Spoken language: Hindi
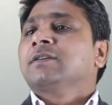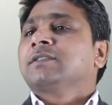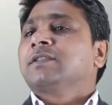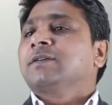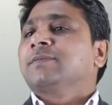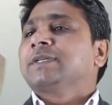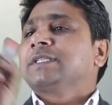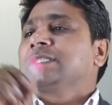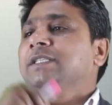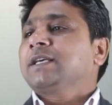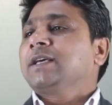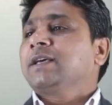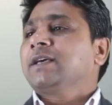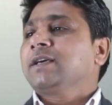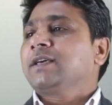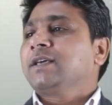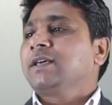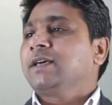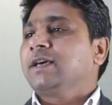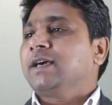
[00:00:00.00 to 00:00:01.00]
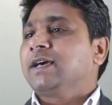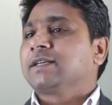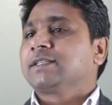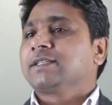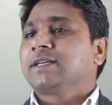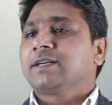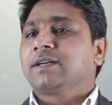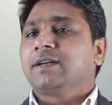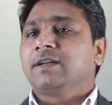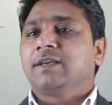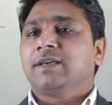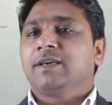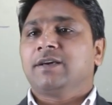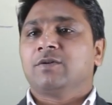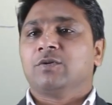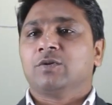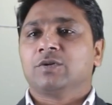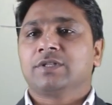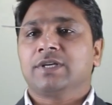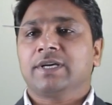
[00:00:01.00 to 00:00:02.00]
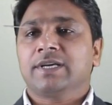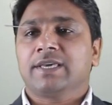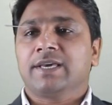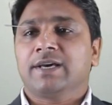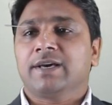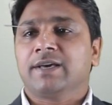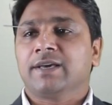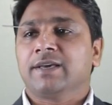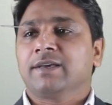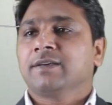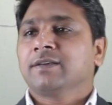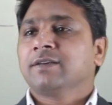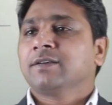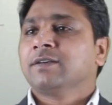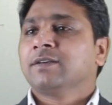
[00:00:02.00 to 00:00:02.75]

समझते हैं कि एग्जैक्टली ये होता क्या है